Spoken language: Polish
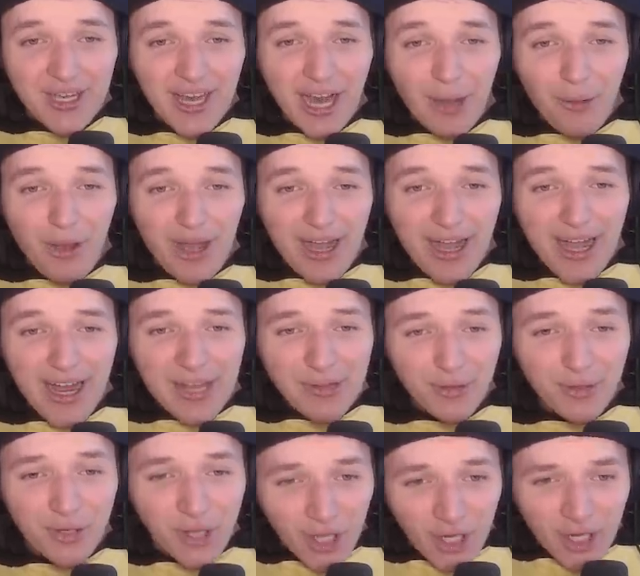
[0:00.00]
Ała, to
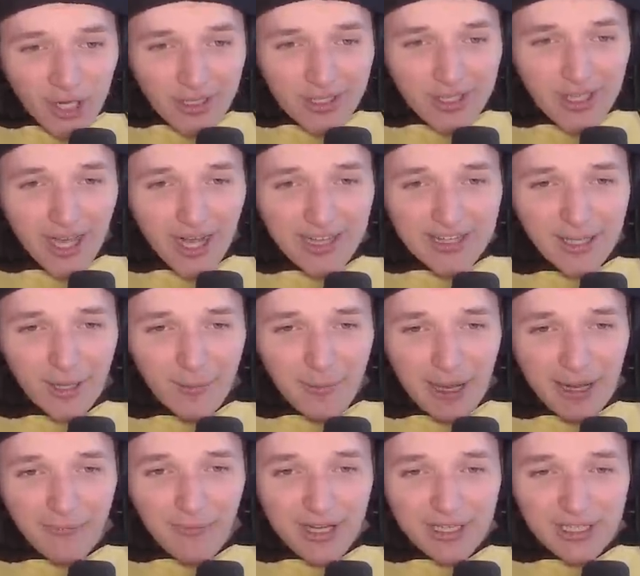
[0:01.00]
no ty no, byłeś! Ja, nie,
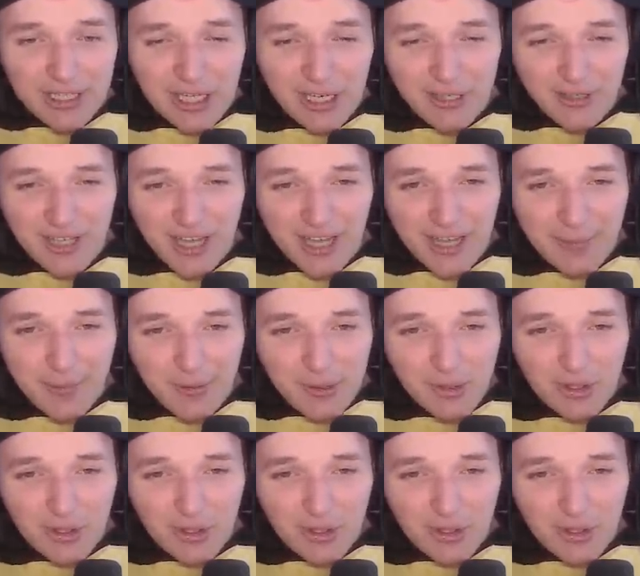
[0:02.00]
dobra, właśnie. się. No nie, po prostu